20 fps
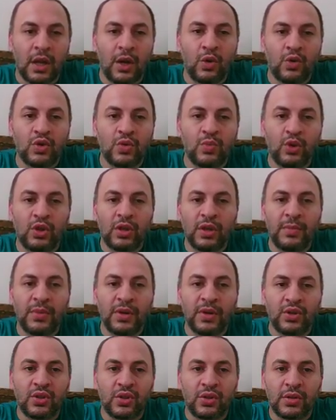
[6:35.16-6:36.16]
الاوزموتيك
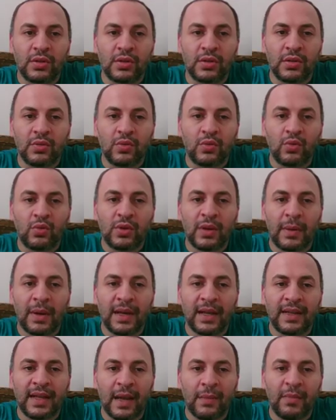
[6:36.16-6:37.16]
بريشر
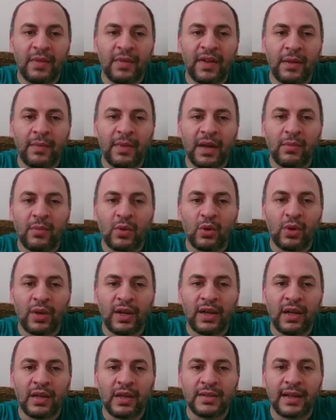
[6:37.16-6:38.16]
وطبعا انت عم فهمك
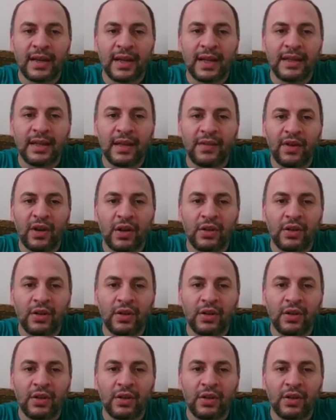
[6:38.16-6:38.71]
الموضوع احنا اصلا خدناه في